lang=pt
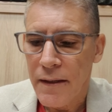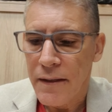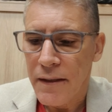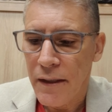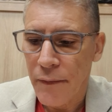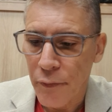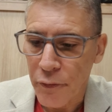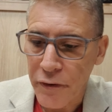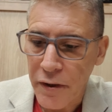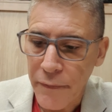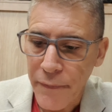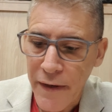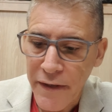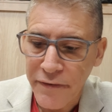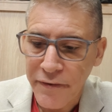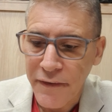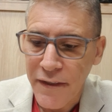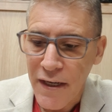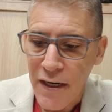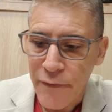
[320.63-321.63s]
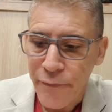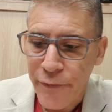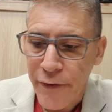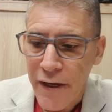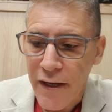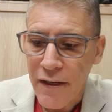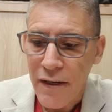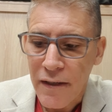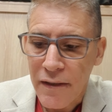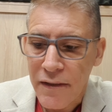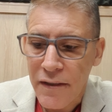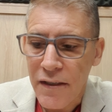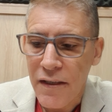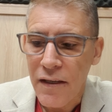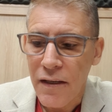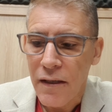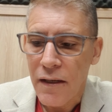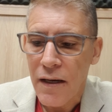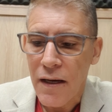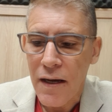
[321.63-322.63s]
E você vai escrever
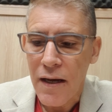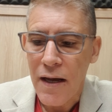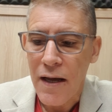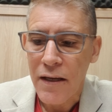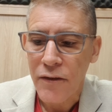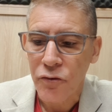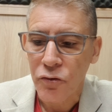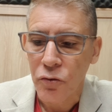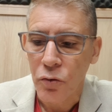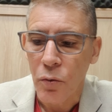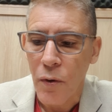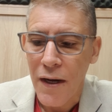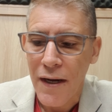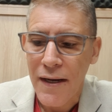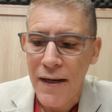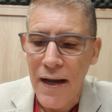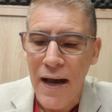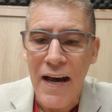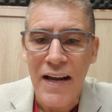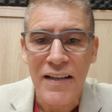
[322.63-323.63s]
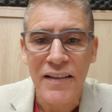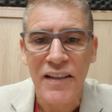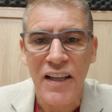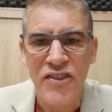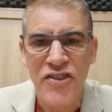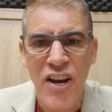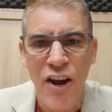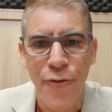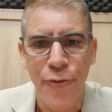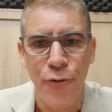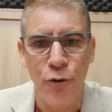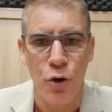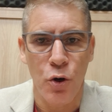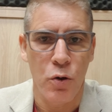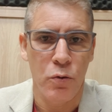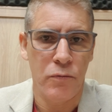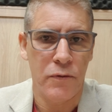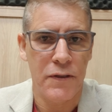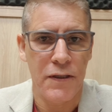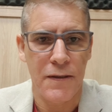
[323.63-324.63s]
aqui a sua carta de
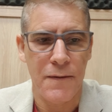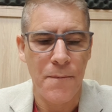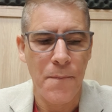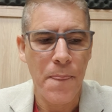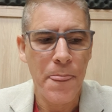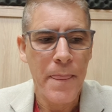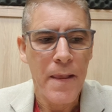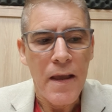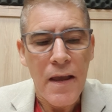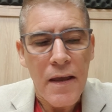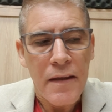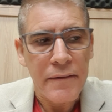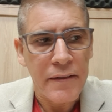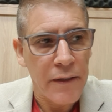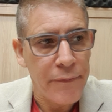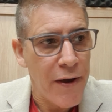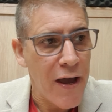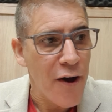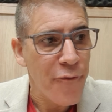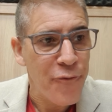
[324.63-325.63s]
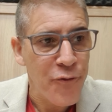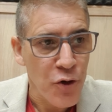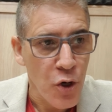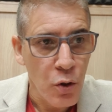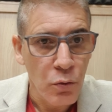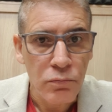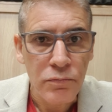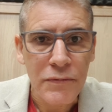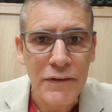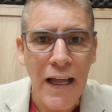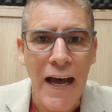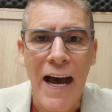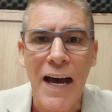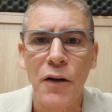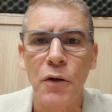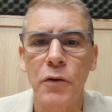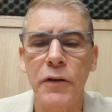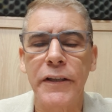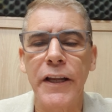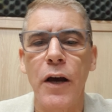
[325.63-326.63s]
afronta. Você vai
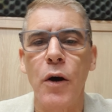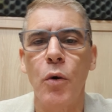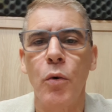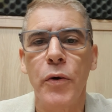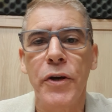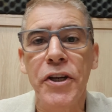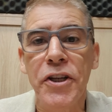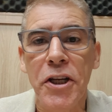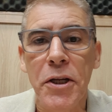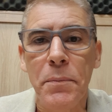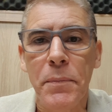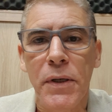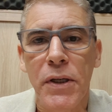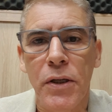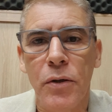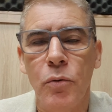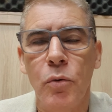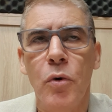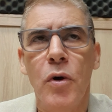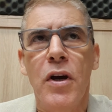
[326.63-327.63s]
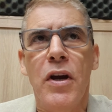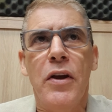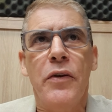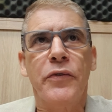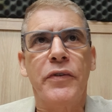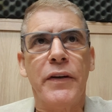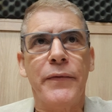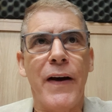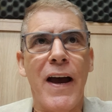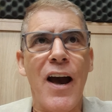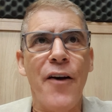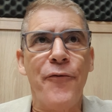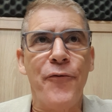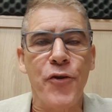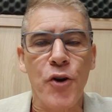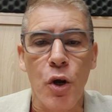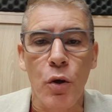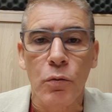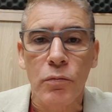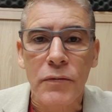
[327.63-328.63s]
afrontar o teu inimigo, você vai
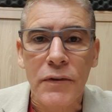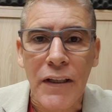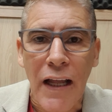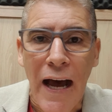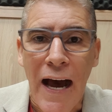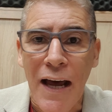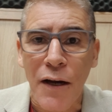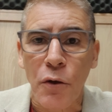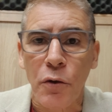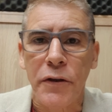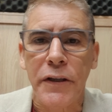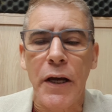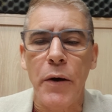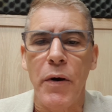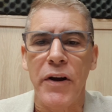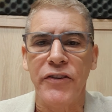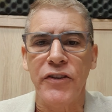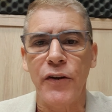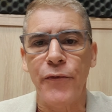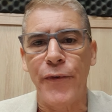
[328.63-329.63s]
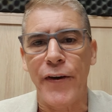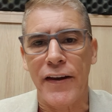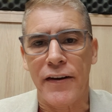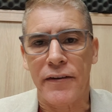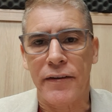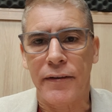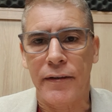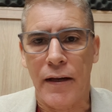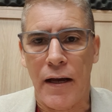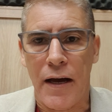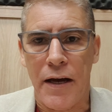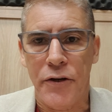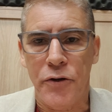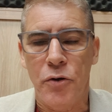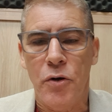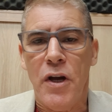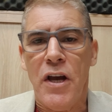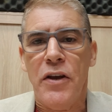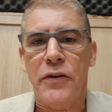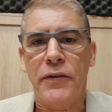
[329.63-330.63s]
afrontar o teu
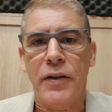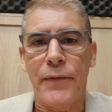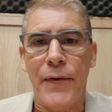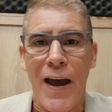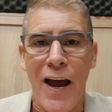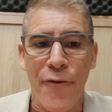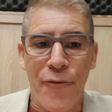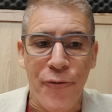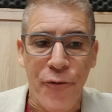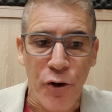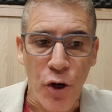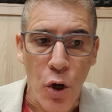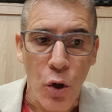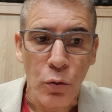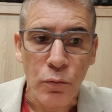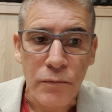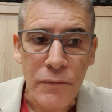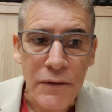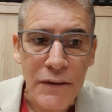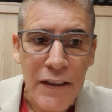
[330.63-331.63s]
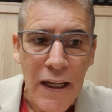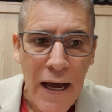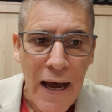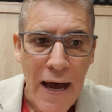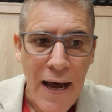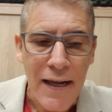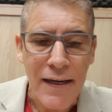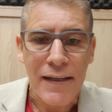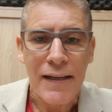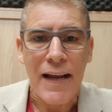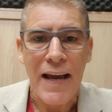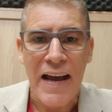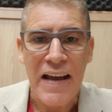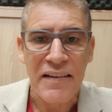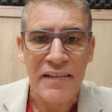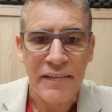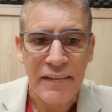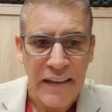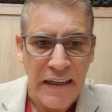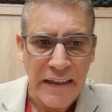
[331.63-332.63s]
adversário, você vai afrontar a
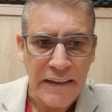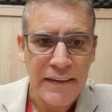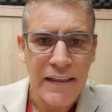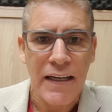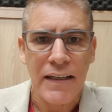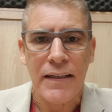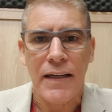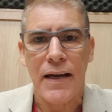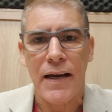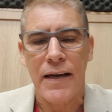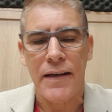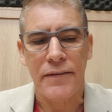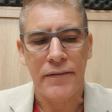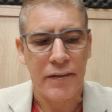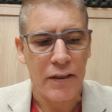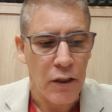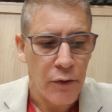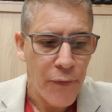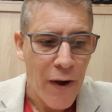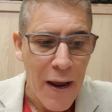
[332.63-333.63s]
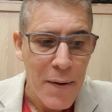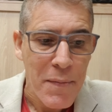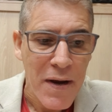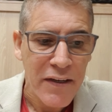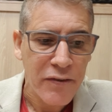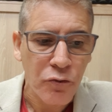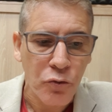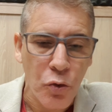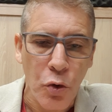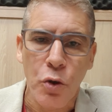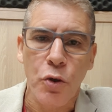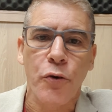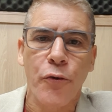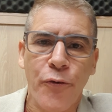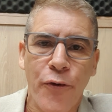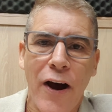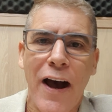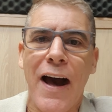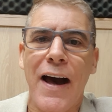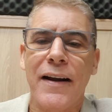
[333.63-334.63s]
Satanás. Você não vai mais
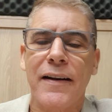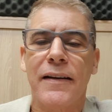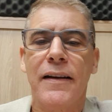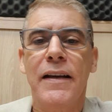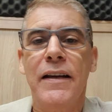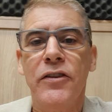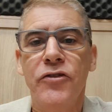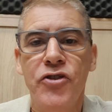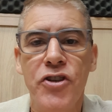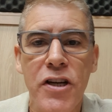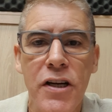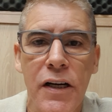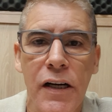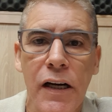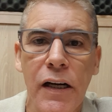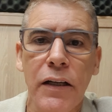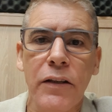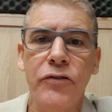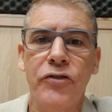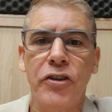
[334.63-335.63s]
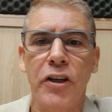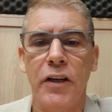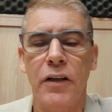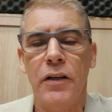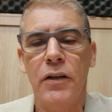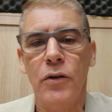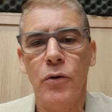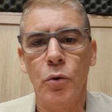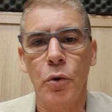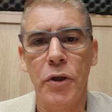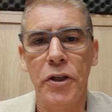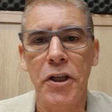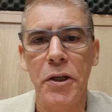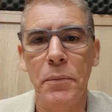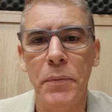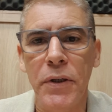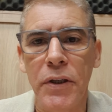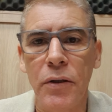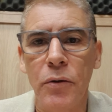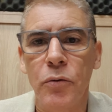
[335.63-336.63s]
curvar diante do
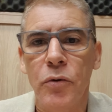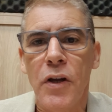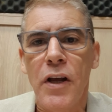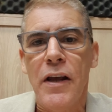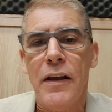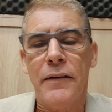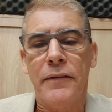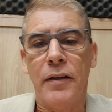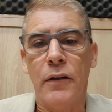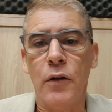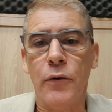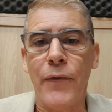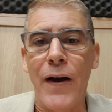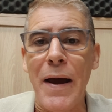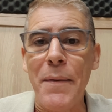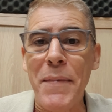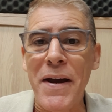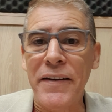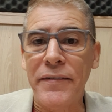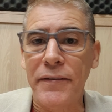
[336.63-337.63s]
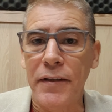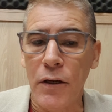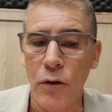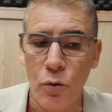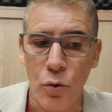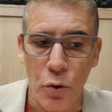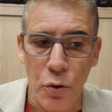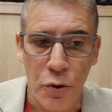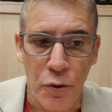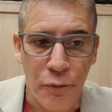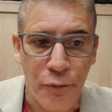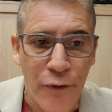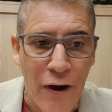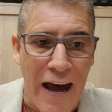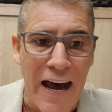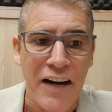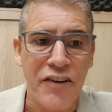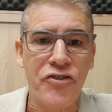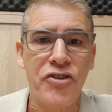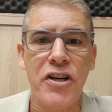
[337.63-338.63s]
inimigo, você não vai mais se
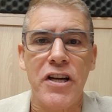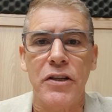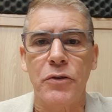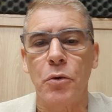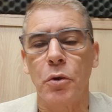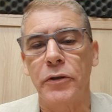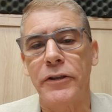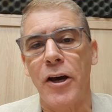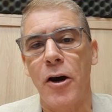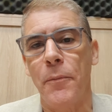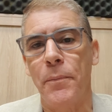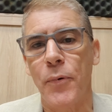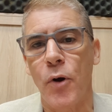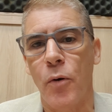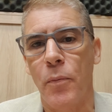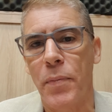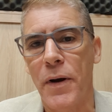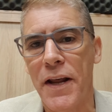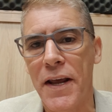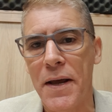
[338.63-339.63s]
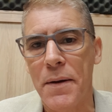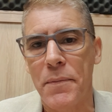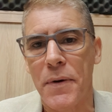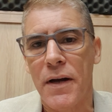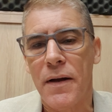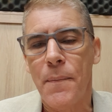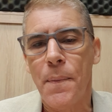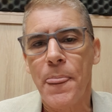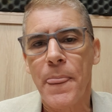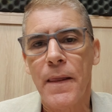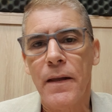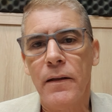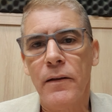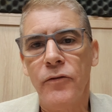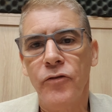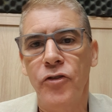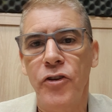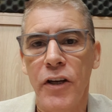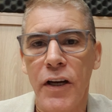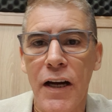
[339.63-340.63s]
curvar diante do teu problema,
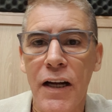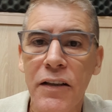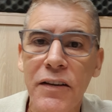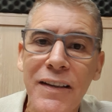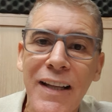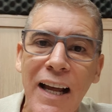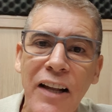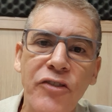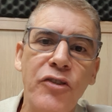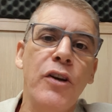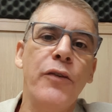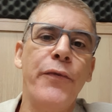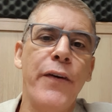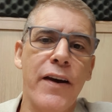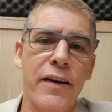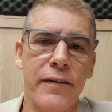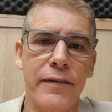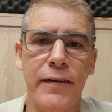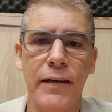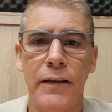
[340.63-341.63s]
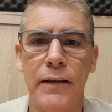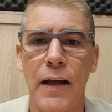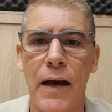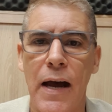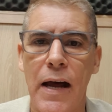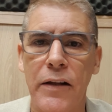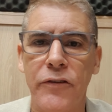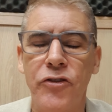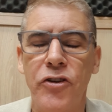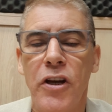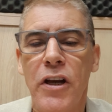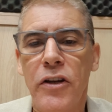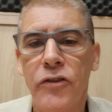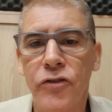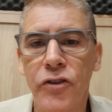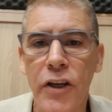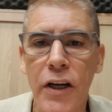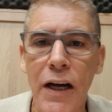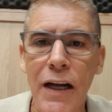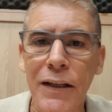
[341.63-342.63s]
diante da adversidade,
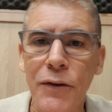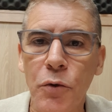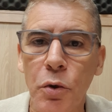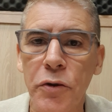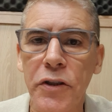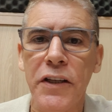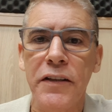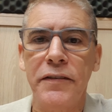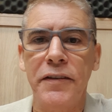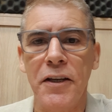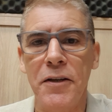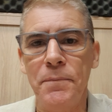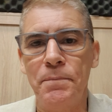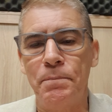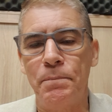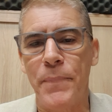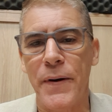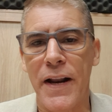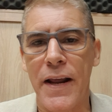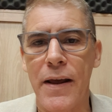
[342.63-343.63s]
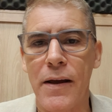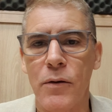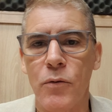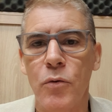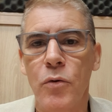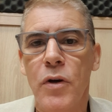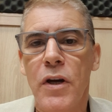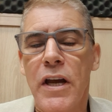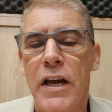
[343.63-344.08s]
diante do desemprego,